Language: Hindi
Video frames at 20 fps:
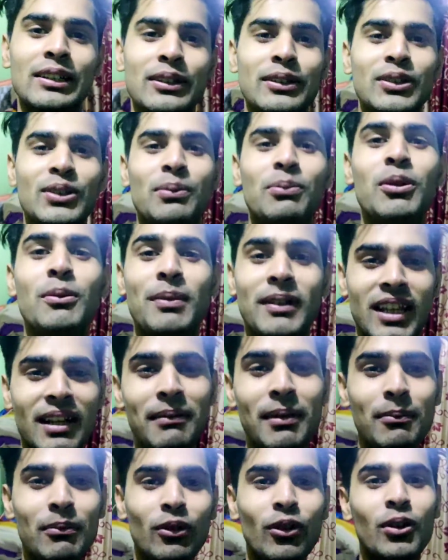तो इन सबको पता है
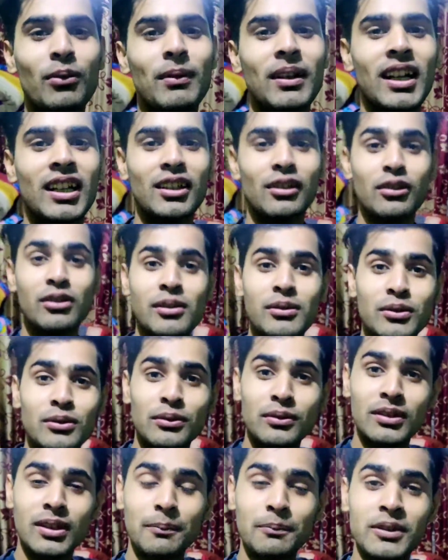मैं ब्लॉग बनाता हूँ
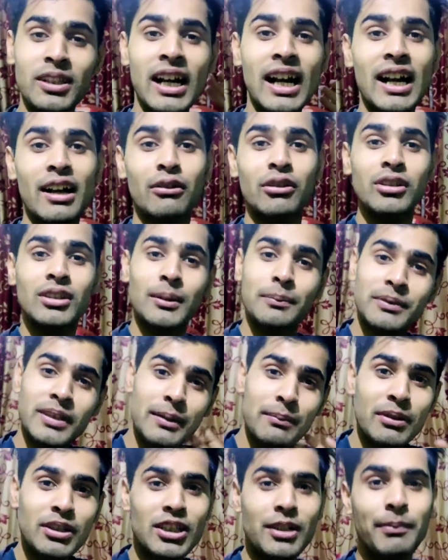तो जब से आया हो ना जब
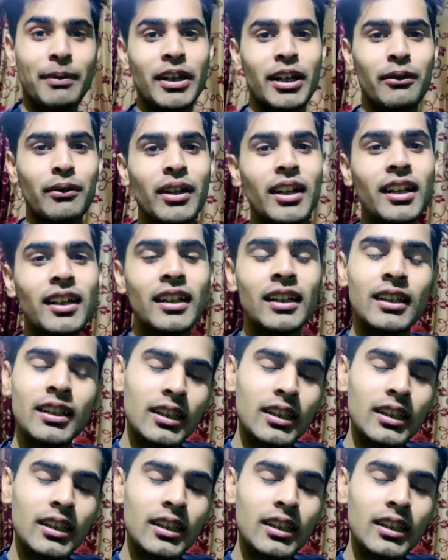से पीछे पड़े हुए हैं